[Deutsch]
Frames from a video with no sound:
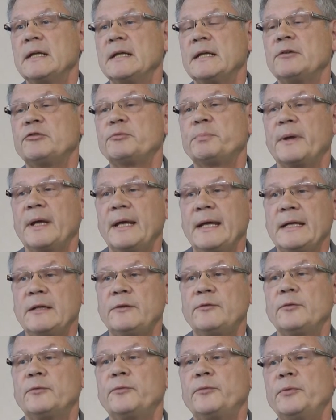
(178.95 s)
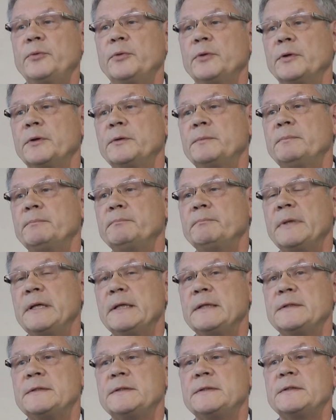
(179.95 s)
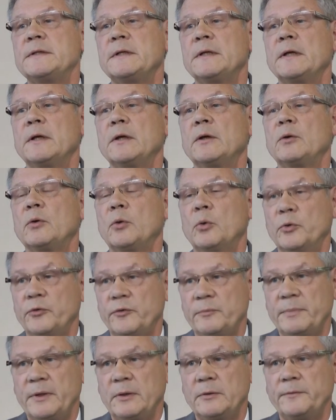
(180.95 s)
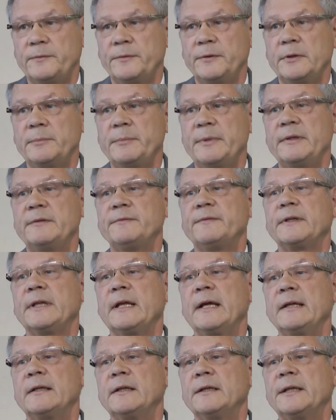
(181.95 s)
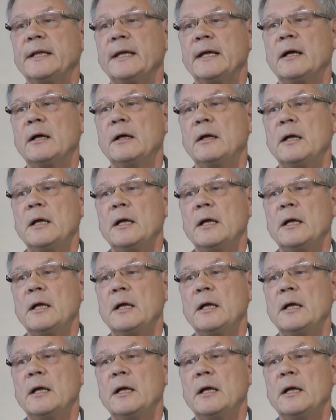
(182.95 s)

Gespräche zu führen mit großen Baufirmen, mit Vertretern der